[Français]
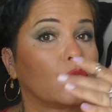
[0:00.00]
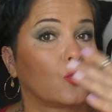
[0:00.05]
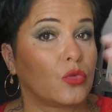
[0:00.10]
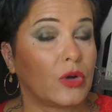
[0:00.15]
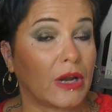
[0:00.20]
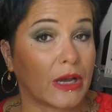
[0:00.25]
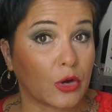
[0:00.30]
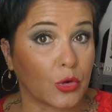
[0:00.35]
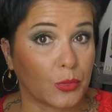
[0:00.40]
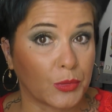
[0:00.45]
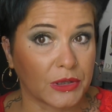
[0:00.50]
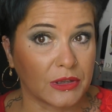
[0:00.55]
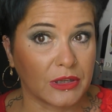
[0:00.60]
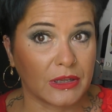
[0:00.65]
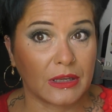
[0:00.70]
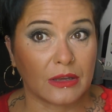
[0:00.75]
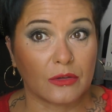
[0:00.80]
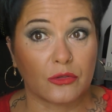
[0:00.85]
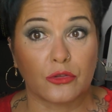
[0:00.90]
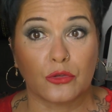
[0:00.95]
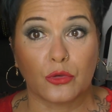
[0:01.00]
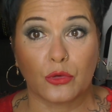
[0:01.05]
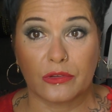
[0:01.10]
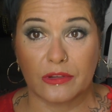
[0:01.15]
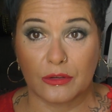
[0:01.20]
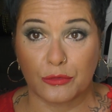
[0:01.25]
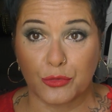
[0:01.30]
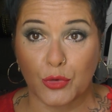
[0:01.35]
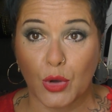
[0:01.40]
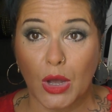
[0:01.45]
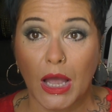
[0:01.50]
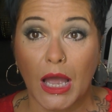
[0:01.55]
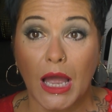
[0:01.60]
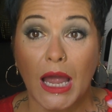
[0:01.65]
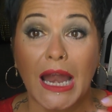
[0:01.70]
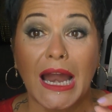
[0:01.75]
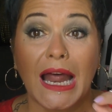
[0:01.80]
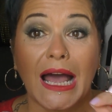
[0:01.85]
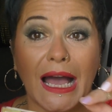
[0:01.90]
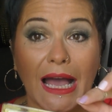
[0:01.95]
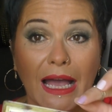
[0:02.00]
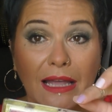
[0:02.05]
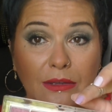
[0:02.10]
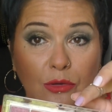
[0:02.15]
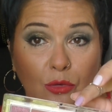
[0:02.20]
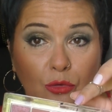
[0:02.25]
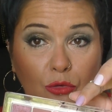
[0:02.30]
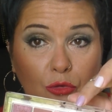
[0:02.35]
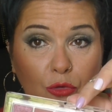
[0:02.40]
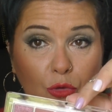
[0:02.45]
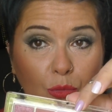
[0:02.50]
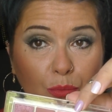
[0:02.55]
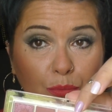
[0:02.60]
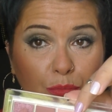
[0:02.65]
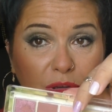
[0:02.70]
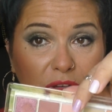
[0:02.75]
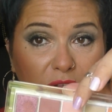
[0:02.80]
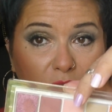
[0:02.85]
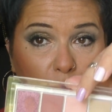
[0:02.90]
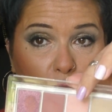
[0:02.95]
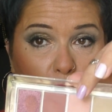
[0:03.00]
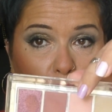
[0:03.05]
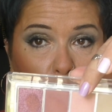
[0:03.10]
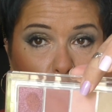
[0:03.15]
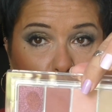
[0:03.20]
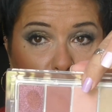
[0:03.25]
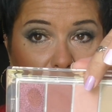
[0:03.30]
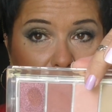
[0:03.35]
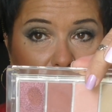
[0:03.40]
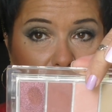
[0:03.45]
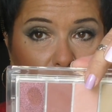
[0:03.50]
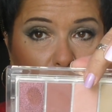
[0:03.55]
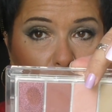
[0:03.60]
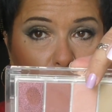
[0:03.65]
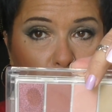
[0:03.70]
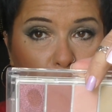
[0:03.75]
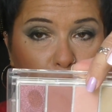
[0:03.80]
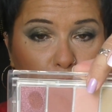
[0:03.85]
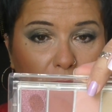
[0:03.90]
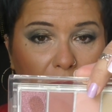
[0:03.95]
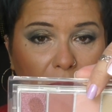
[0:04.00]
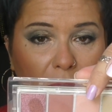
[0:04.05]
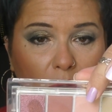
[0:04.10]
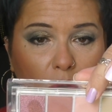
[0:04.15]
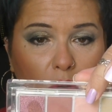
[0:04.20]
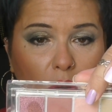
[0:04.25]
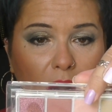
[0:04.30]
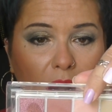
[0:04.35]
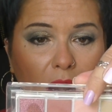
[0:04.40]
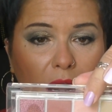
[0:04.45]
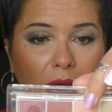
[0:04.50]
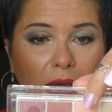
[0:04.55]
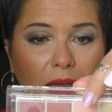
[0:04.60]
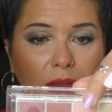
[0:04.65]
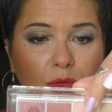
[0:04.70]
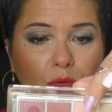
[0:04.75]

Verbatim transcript: ou la commander euh, sur Sephora, attention puisque on a ce phare là,